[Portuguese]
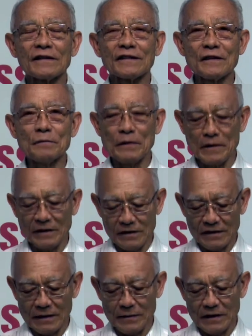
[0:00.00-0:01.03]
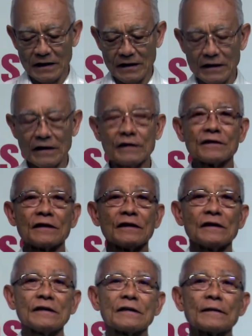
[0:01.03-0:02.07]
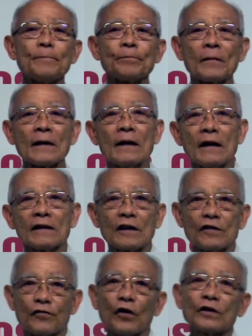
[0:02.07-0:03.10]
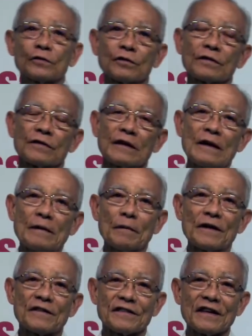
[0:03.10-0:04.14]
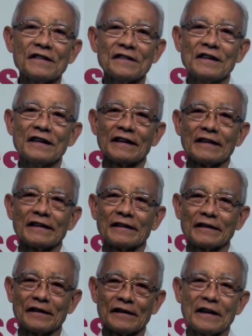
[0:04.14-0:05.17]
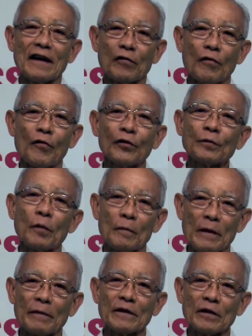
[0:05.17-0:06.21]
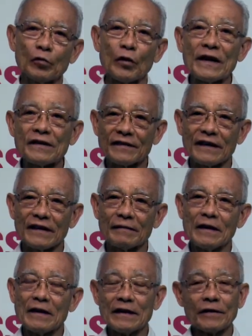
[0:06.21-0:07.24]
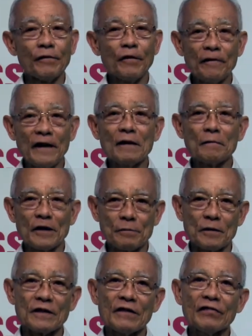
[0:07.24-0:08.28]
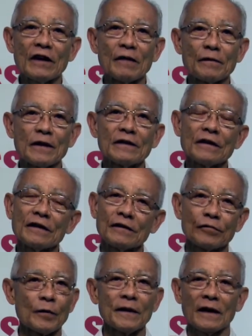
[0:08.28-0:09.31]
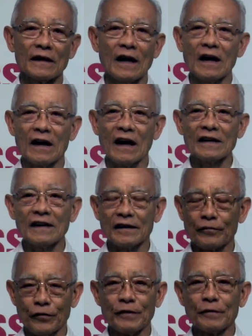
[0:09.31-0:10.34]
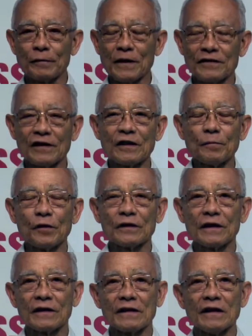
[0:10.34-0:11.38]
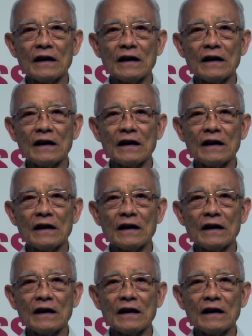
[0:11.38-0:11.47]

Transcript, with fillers: simplesmente examinar esses, essas fotos para dizer se, se tem algum outro problema de doença. E eu vou falar especificamente sobre a lagarta, que foi bastante importante.